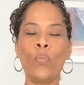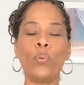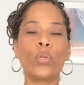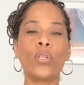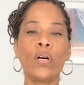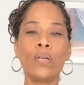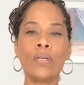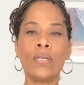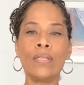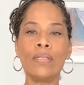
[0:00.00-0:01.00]
Pourtant,
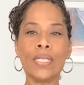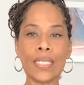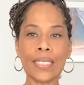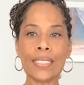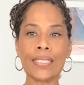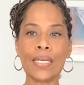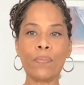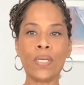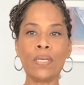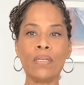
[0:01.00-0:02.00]
ni Idriss
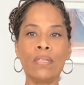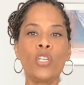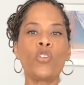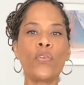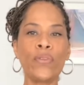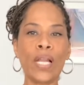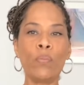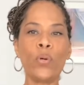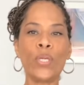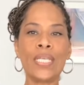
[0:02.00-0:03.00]
Déby ni Jovenel
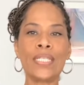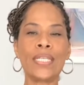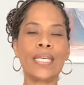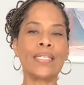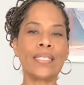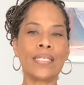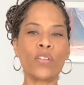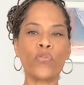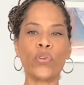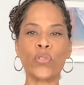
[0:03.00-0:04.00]
Moïse étaient des
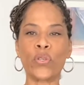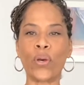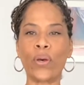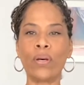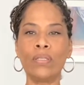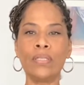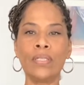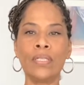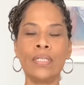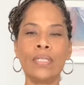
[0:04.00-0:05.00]
enfants de cœur.
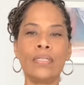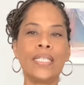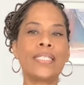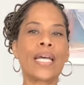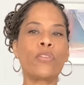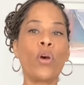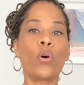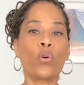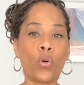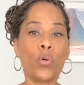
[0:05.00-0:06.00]

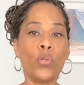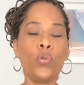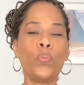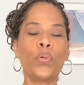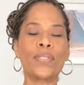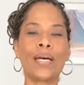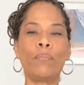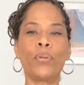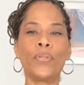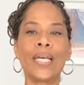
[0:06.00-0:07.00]
Dictateur connu pour sa
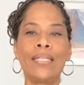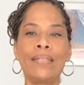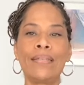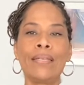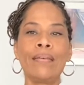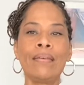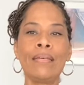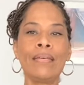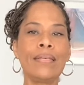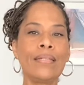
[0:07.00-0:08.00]
brutalité,
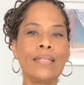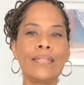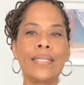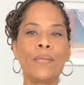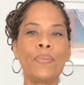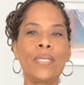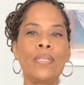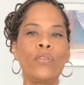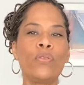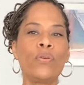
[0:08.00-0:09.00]
Idriss Déby
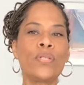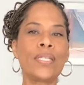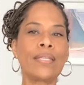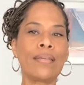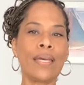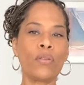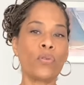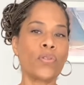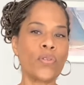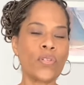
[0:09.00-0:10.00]
Itno s'était de
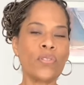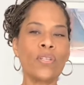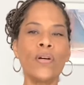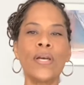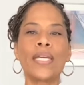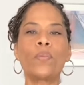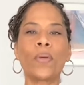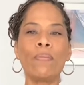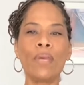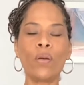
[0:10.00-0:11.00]
temps en temps
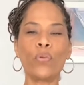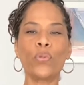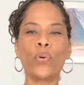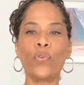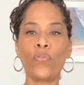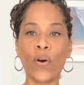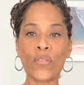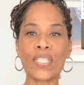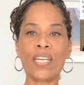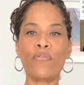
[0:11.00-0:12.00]
exprimé contre le franc
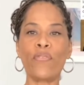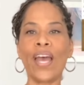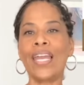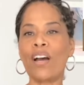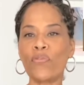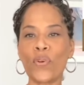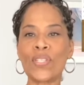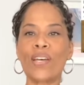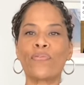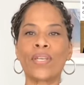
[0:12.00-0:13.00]
CFA et la
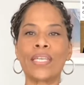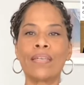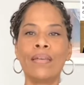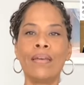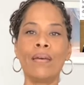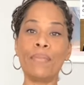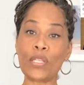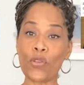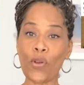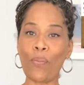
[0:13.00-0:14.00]
France-Afrique, mais
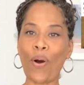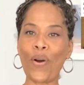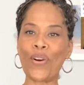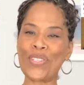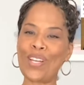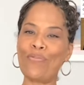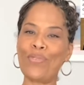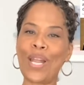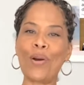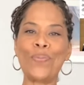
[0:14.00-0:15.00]
seulement quand il
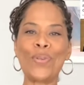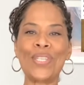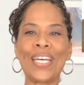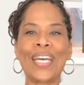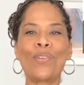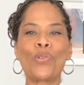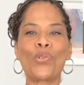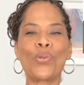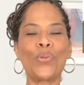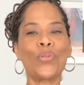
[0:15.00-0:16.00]
voulait obtenir quelque
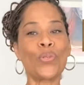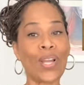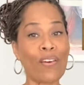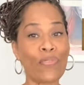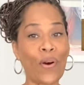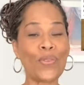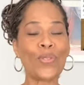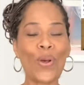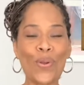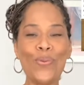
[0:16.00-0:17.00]
chose que la
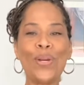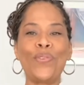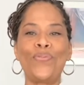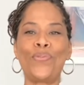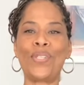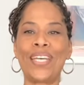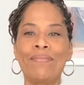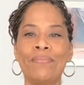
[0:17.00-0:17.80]
France lui refusait.